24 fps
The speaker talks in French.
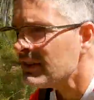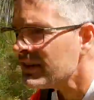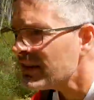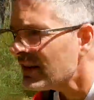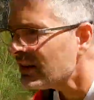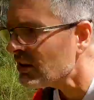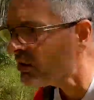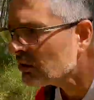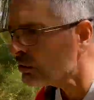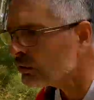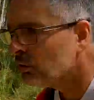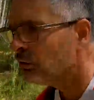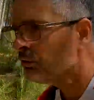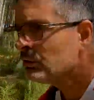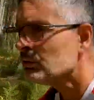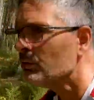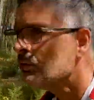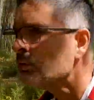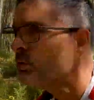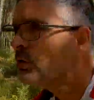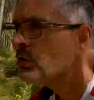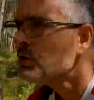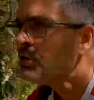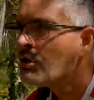fidèles d'entre
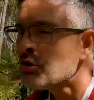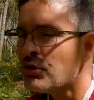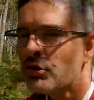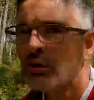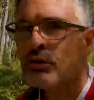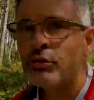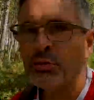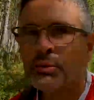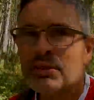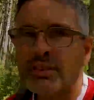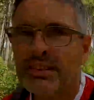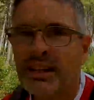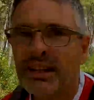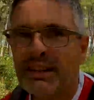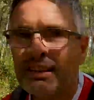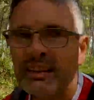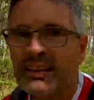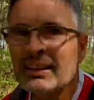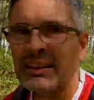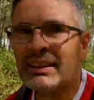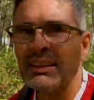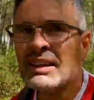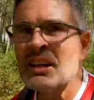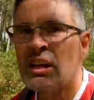vous, je suis
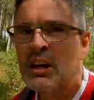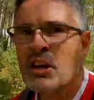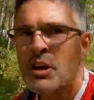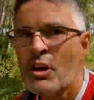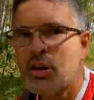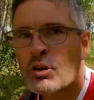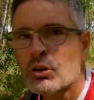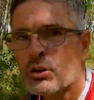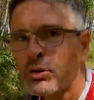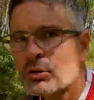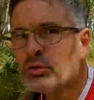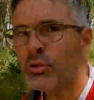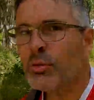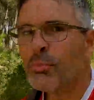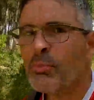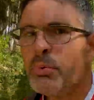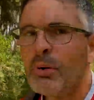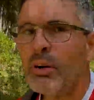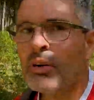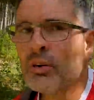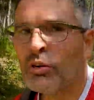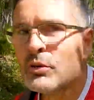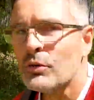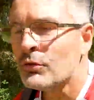certain que ce
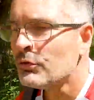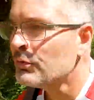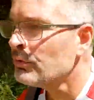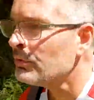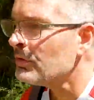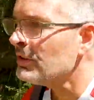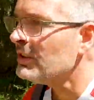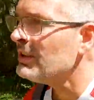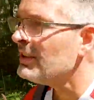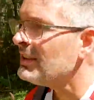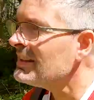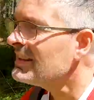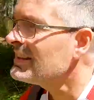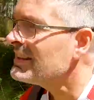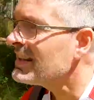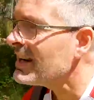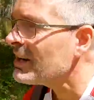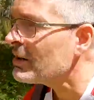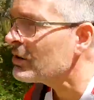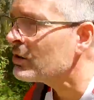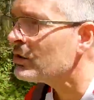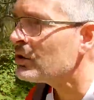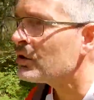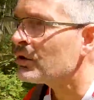plan vous dit
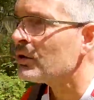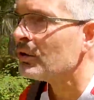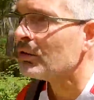quelque